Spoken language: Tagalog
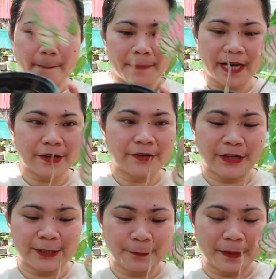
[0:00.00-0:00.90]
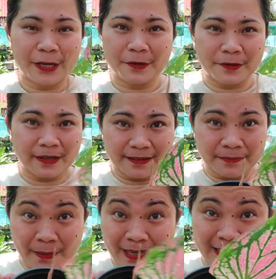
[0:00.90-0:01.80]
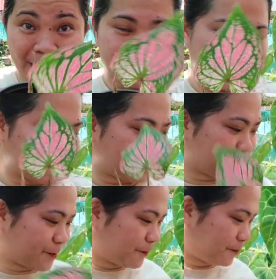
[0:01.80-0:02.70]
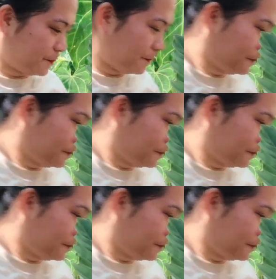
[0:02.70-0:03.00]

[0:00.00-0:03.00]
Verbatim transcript: Pero, ito pala yung pakita ko sa inyo.